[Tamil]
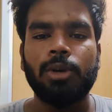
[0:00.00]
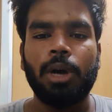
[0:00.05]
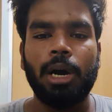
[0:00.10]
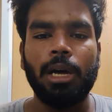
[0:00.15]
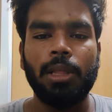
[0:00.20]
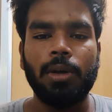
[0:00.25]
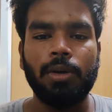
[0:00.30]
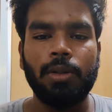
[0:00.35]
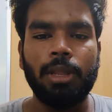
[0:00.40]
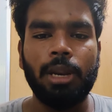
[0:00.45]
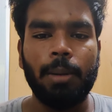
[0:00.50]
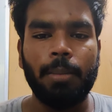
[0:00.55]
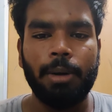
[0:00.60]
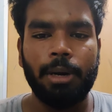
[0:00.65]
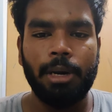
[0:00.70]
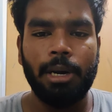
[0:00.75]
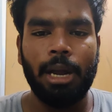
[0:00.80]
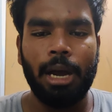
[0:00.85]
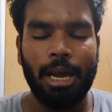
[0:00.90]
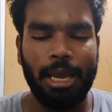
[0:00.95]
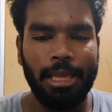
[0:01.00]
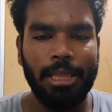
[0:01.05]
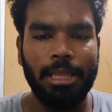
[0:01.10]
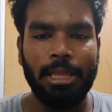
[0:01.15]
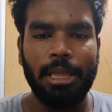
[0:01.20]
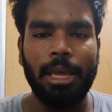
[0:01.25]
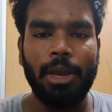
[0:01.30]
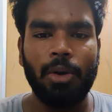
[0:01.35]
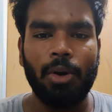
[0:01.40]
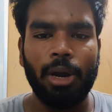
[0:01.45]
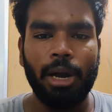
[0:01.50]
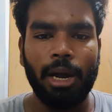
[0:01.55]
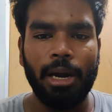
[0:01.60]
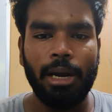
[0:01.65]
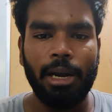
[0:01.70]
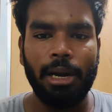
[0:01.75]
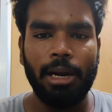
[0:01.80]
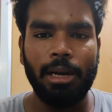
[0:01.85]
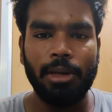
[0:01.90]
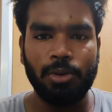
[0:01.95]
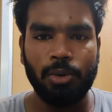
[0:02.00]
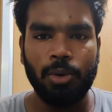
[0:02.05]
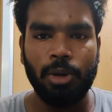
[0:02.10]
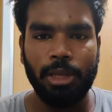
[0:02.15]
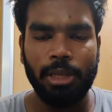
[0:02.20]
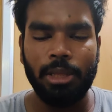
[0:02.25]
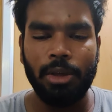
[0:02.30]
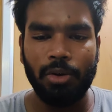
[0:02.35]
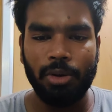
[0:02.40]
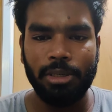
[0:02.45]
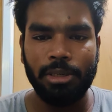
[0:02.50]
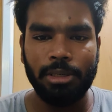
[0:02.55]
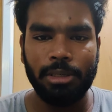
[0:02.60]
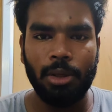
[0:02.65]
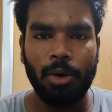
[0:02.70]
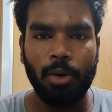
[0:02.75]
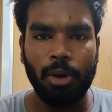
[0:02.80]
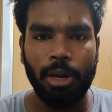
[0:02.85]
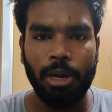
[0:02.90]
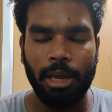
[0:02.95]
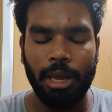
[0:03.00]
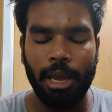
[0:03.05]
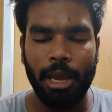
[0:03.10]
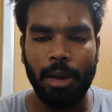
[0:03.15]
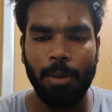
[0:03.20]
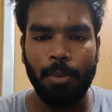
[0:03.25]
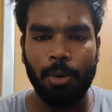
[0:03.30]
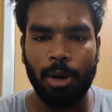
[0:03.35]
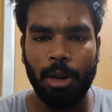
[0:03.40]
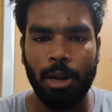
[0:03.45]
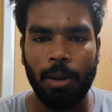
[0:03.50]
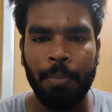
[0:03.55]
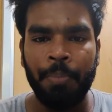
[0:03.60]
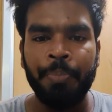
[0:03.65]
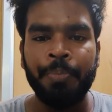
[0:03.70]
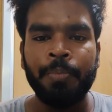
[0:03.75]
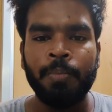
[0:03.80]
ஸோ அதை வந்து நம்ம நான் இதுதான் என்னோட கண்டென்ட்டு ஸோ இந்த கொஷின்ஸ் தான் அவங்ககிட்ட கேட்க போகிறேன்